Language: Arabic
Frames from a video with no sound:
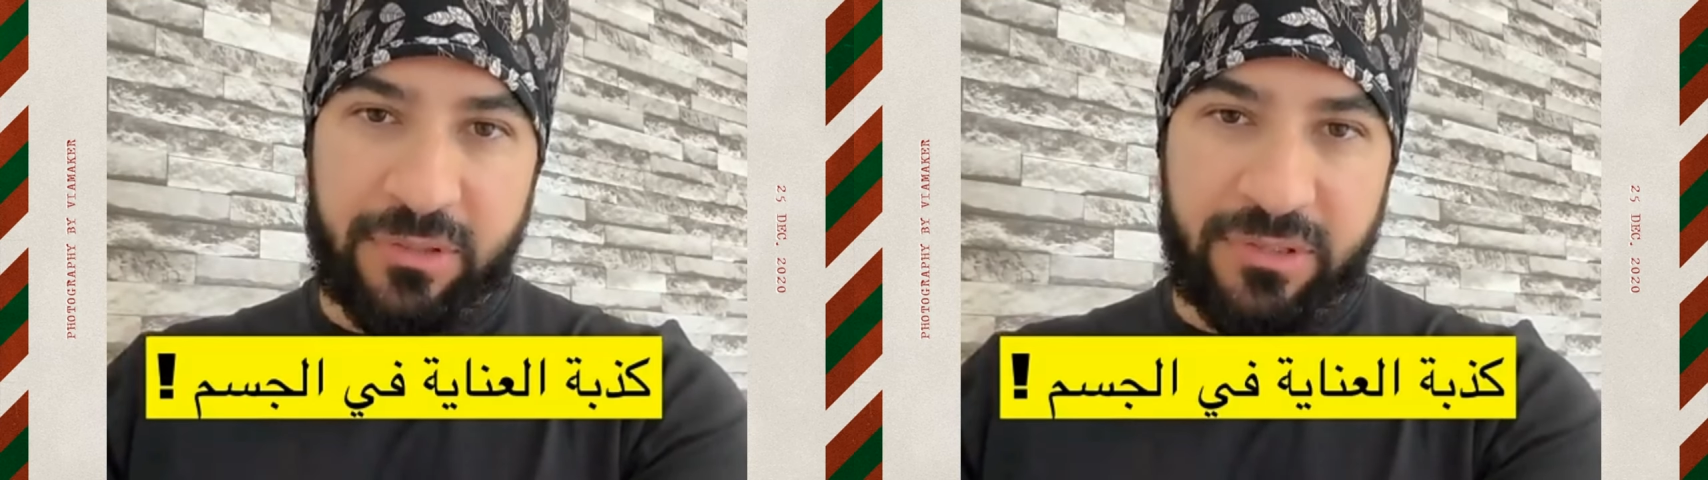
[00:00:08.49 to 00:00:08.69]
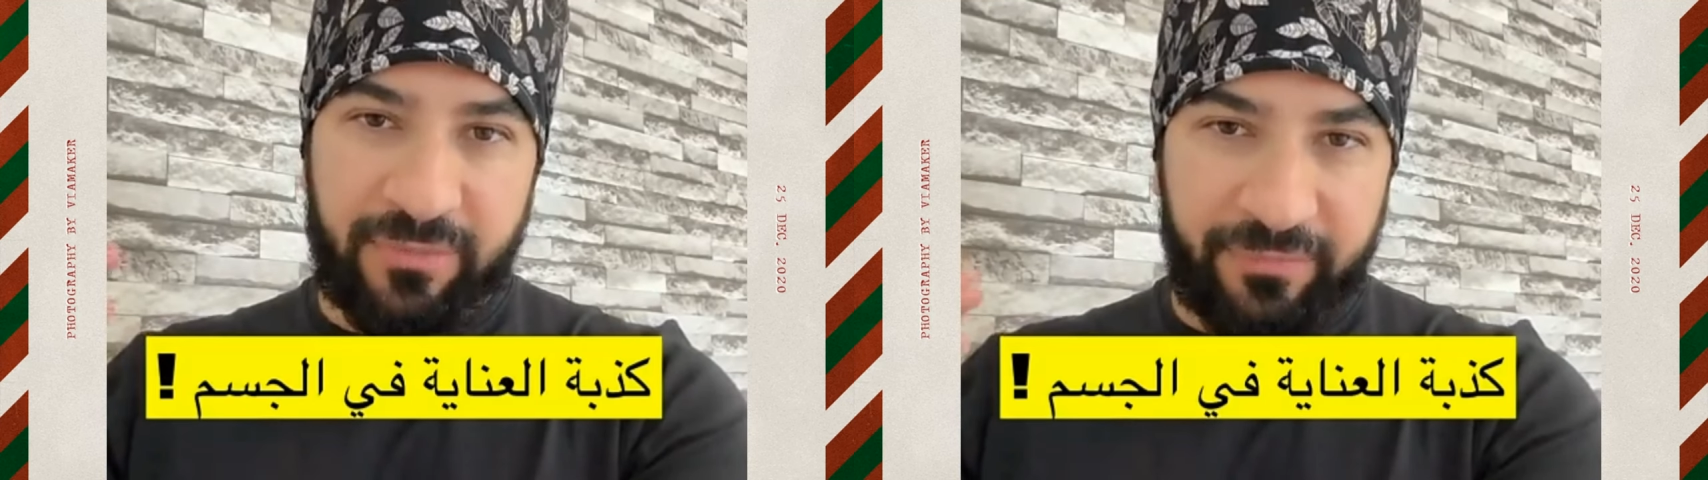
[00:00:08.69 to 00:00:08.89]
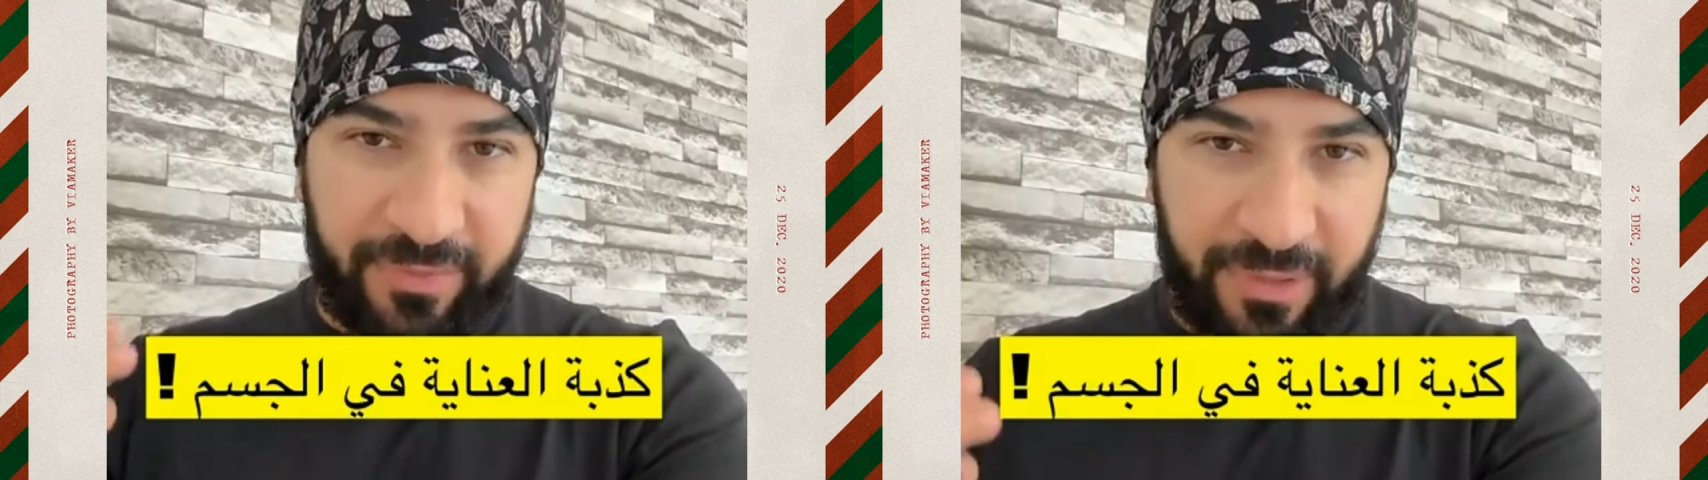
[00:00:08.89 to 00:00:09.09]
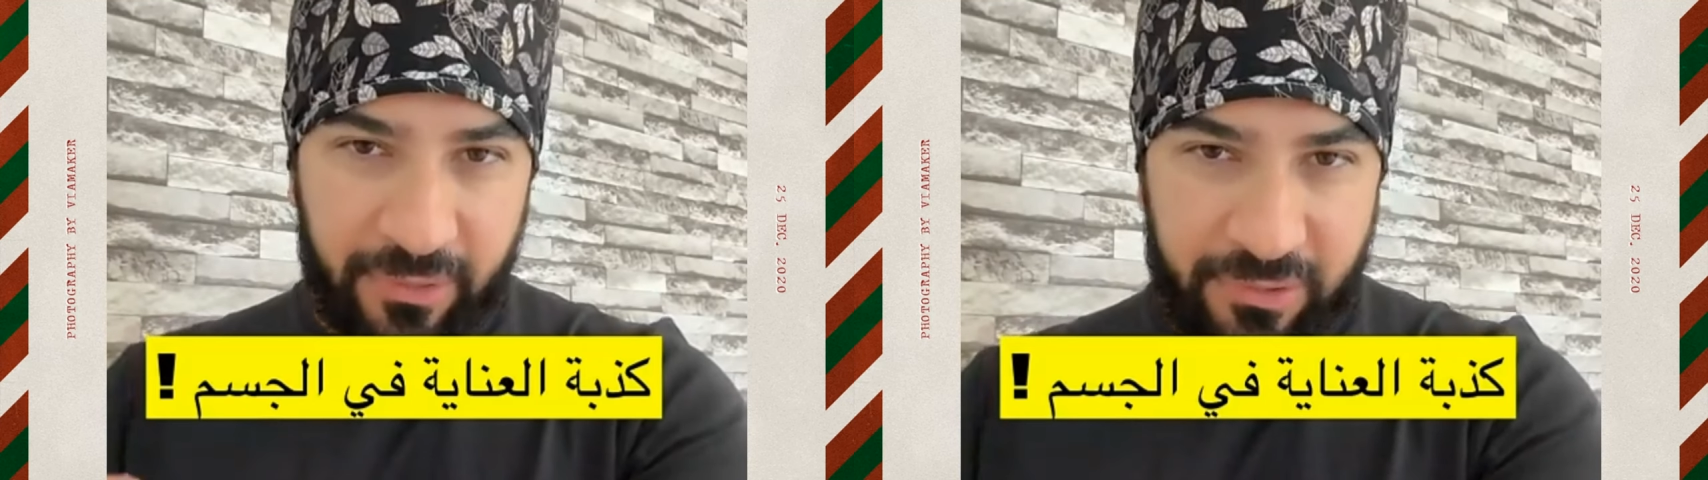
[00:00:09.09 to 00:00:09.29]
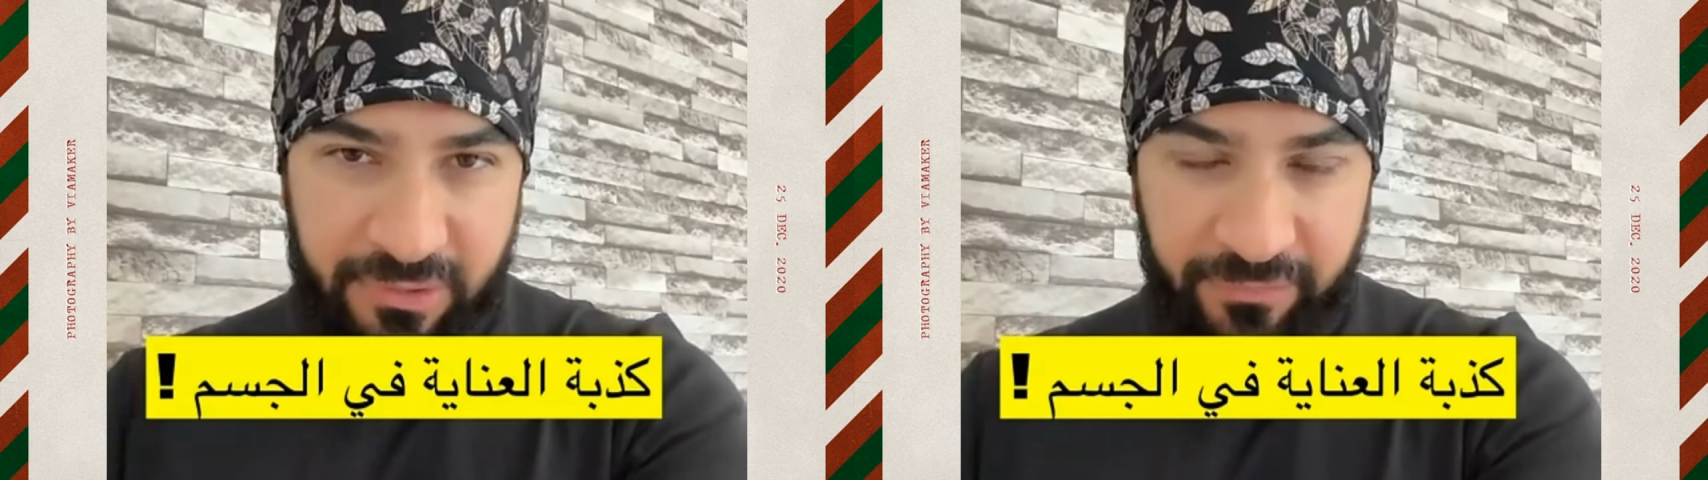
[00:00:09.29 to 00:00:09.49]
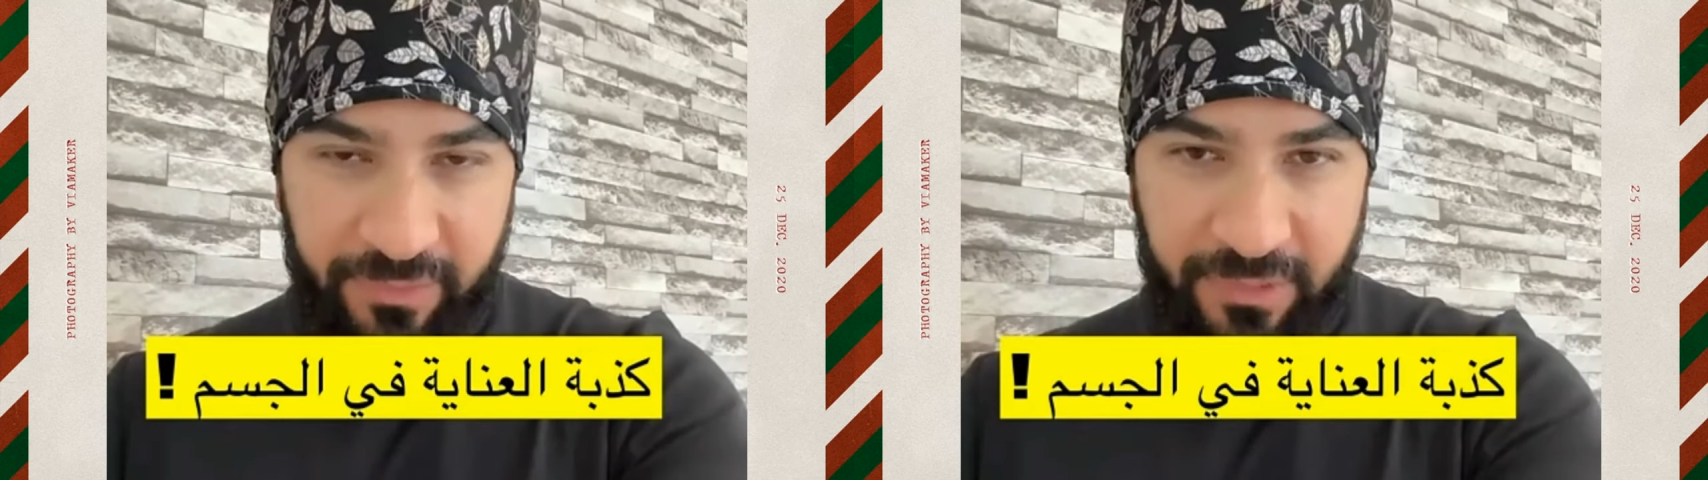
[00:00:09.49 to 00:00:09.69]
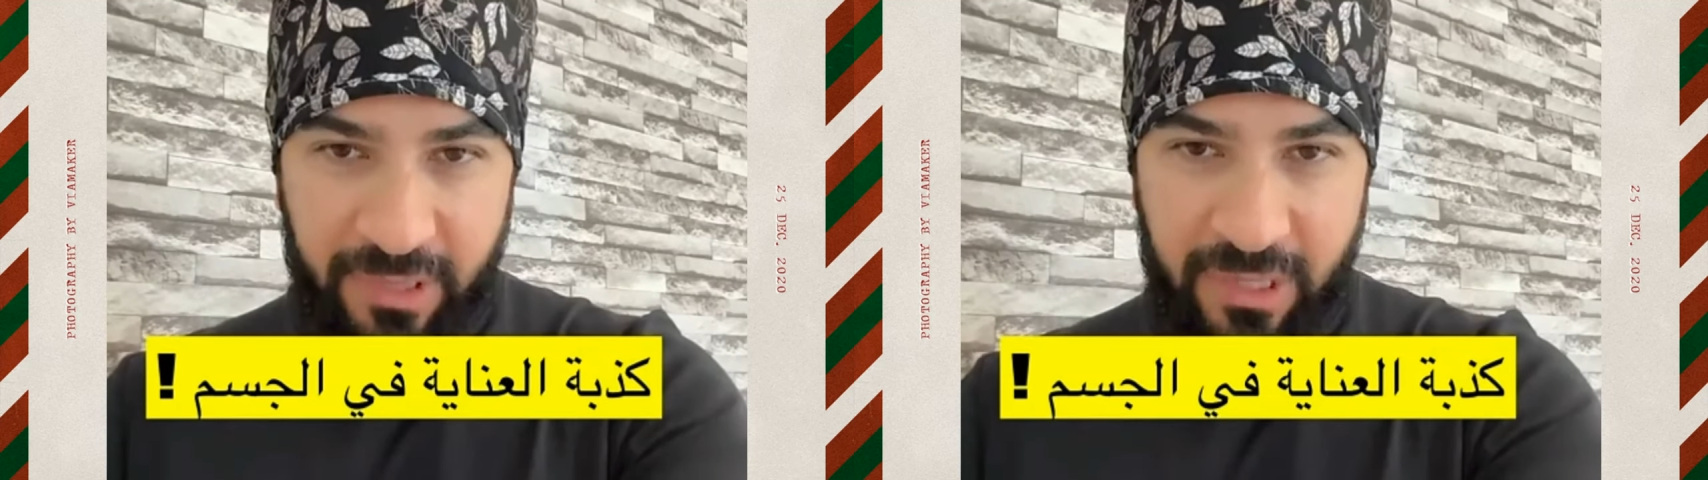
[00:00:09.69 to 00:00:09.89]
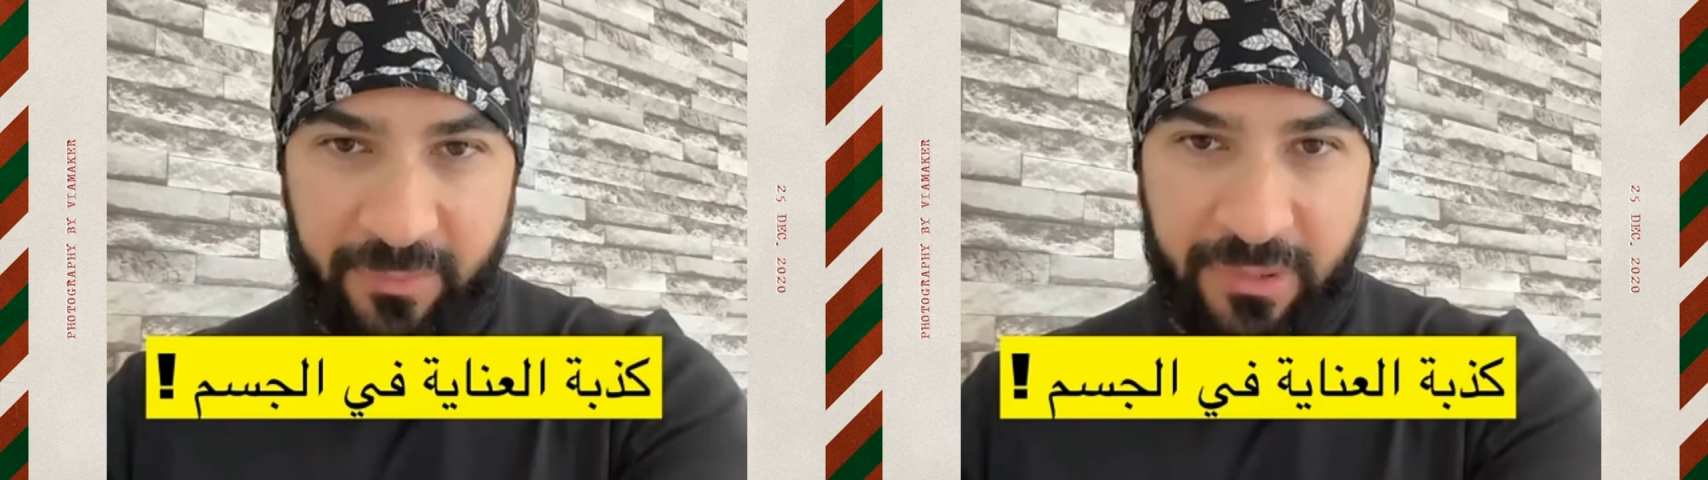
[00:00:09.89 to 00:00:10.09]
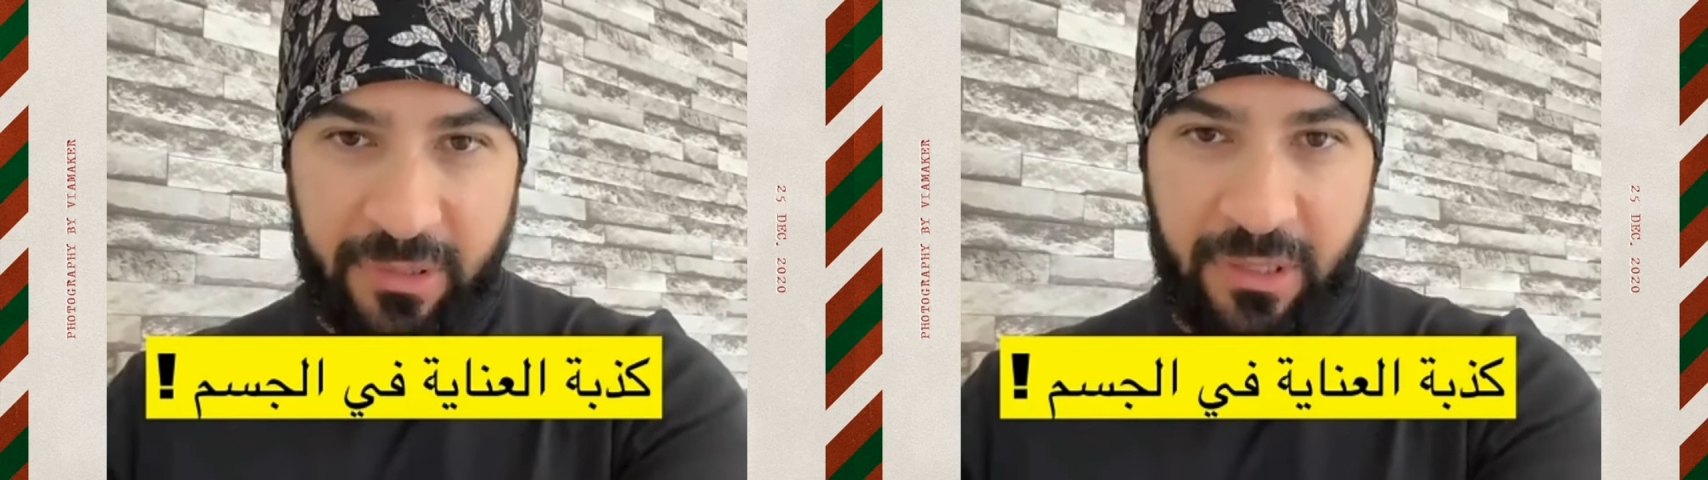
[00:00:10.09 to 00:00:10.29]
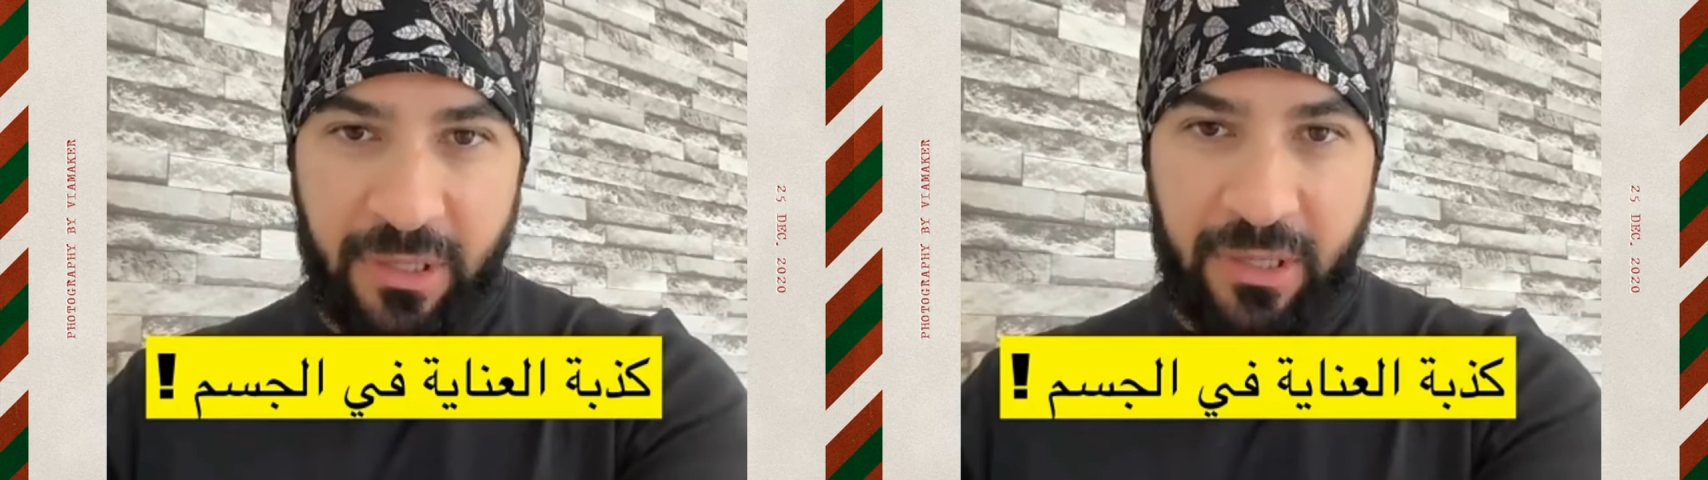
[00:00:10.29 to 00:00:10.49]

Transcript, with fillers: سنفر الجسم في الكامل